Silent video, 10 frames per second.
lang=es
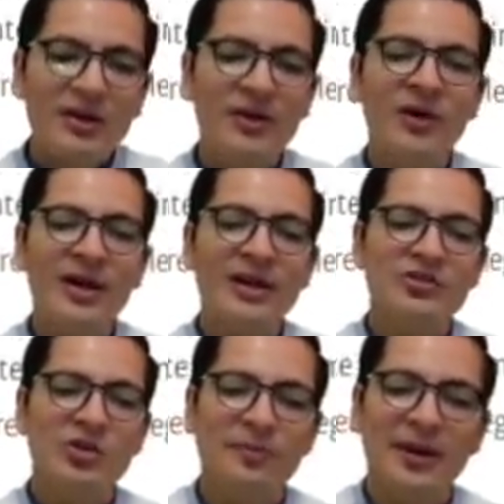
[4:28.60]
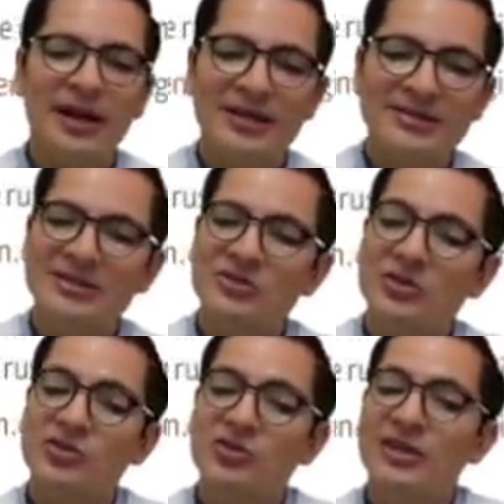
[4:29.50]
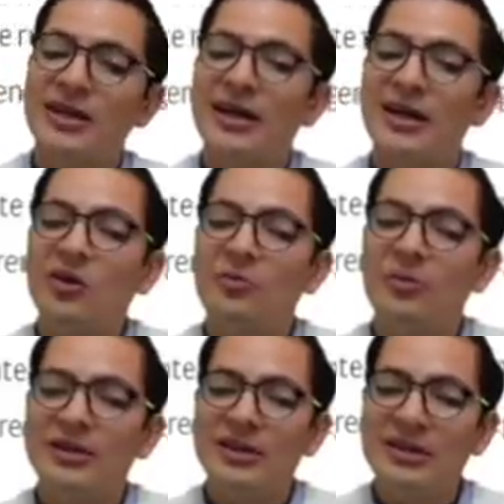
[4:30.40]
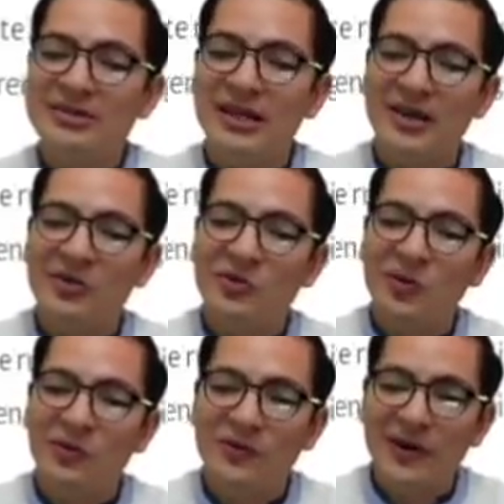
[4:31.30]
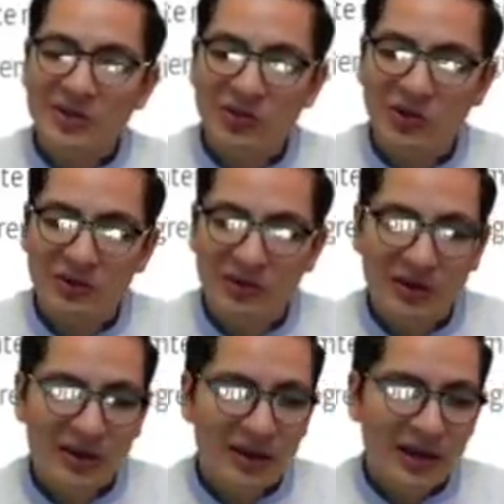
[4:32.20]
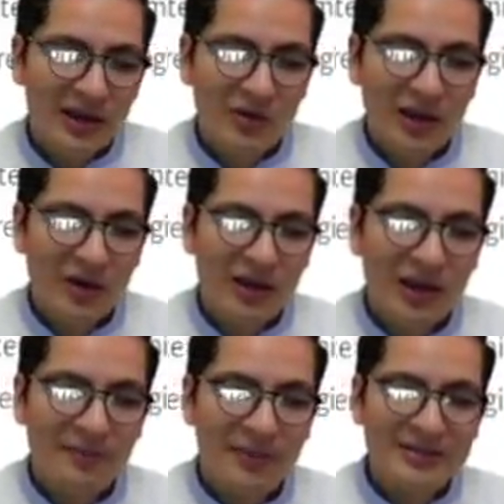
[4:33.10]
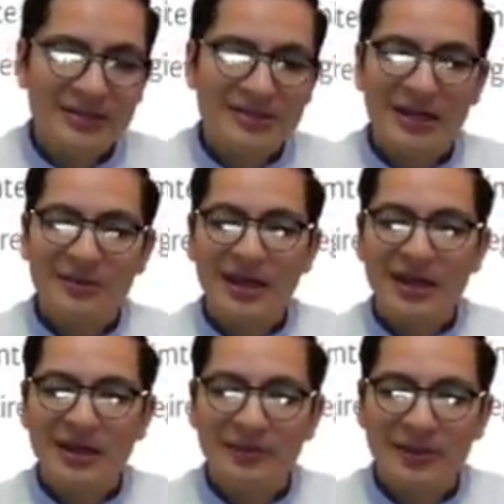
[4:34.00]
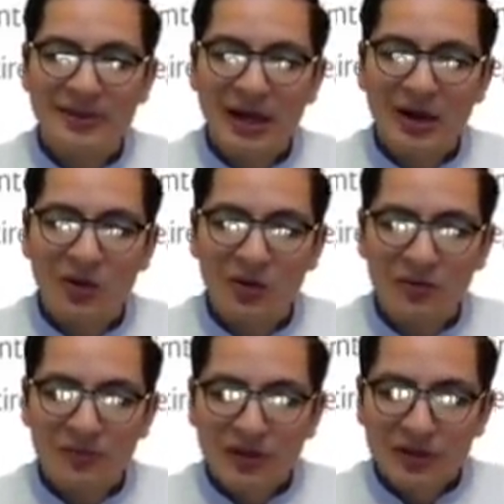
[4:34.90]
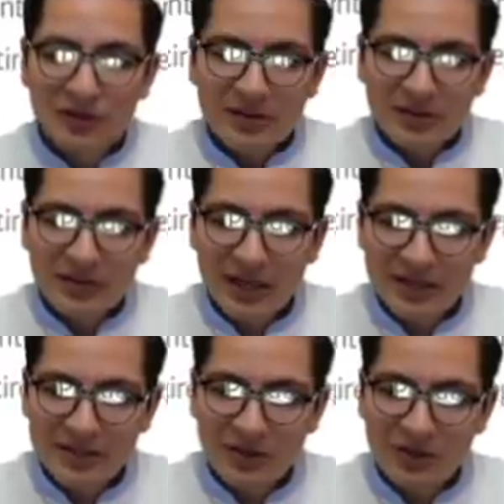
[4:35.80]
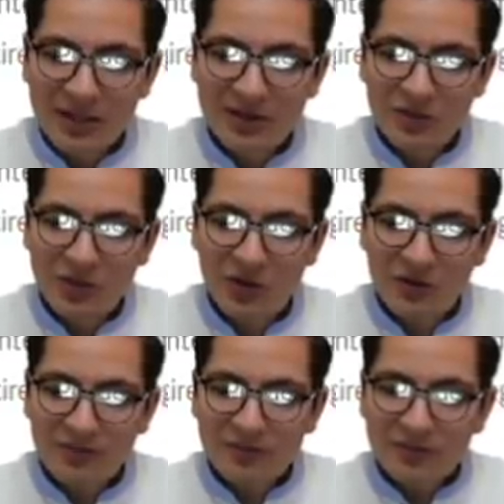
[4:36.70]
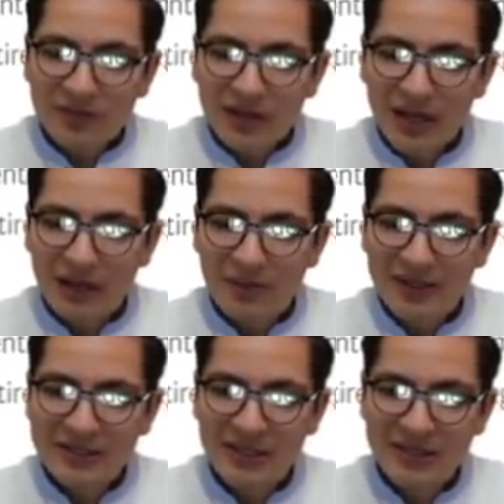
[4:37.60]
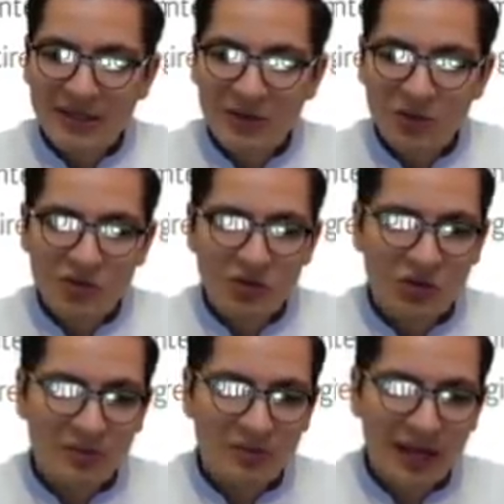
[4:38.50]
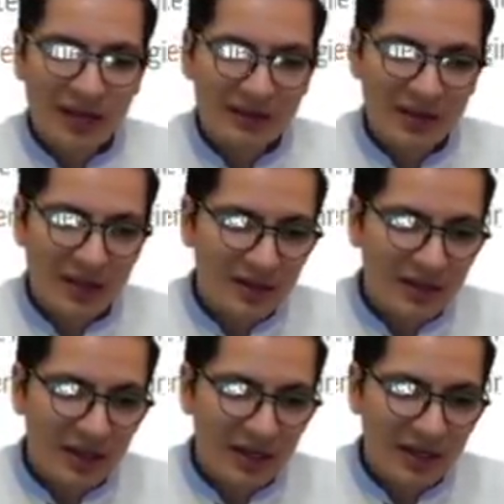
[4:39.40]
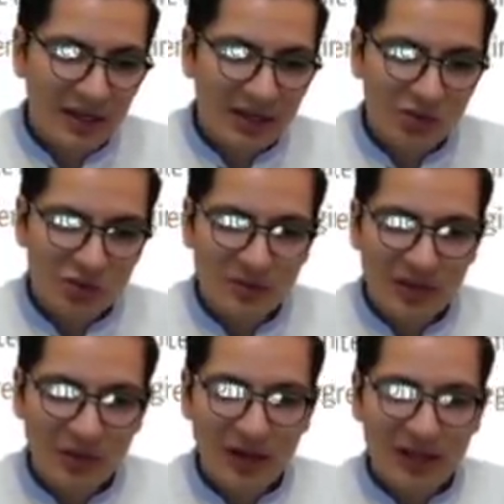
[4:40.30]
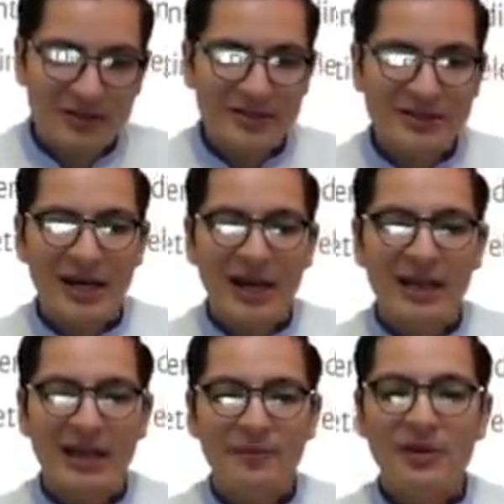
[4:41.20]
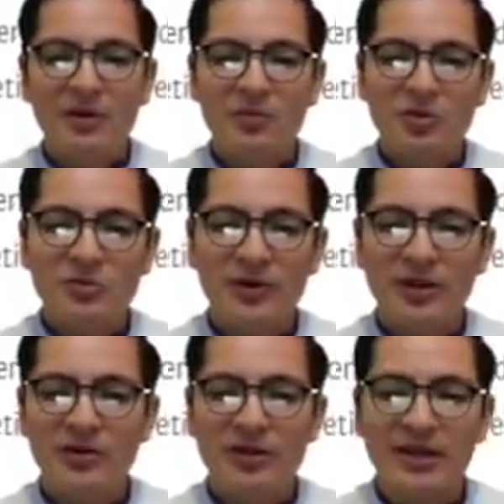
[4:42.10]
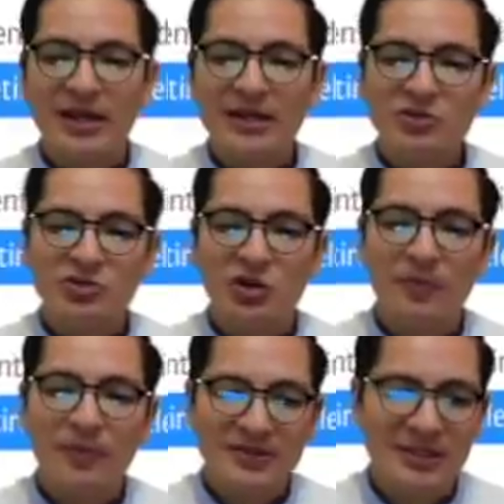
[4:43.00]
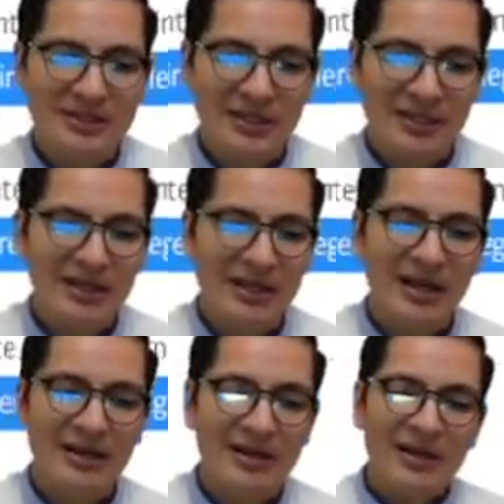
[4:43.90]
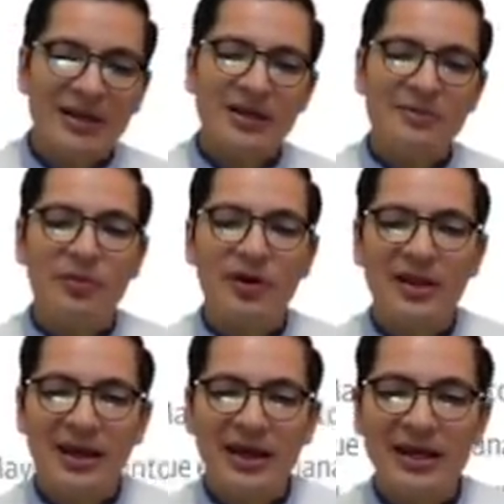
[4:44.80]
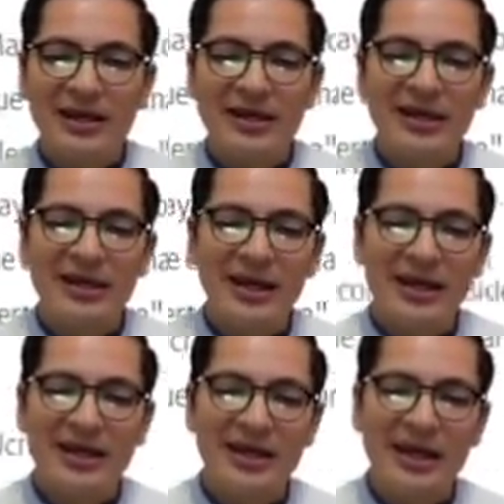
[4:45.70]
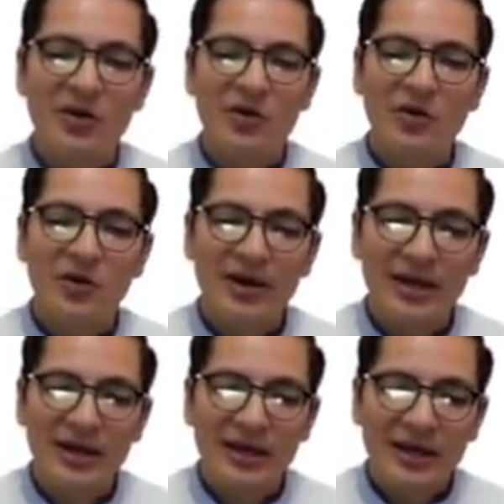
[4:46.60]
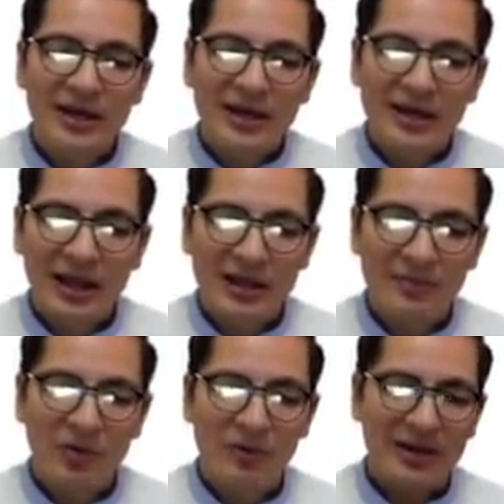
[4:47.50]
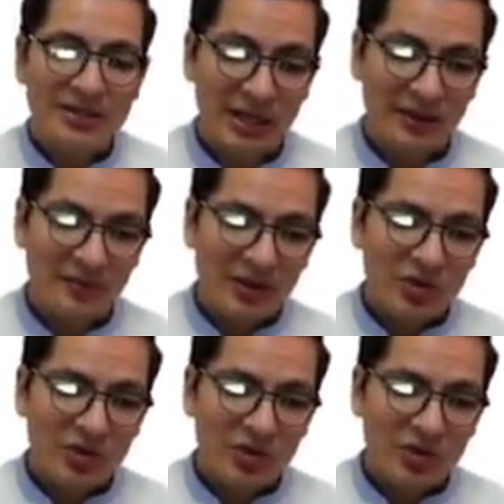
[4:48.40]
que no hay razón para que esta situación tenga que convertirse en un conflicto, en una rueda de prensa celebrada en el Pentágono, desde donde aseguró que el presidente ruso Vladimir tiene en sus manos la desescalada, pues puede ordenar a sus tropas que se retiren y puede elegir el diálogo y la diplomacia.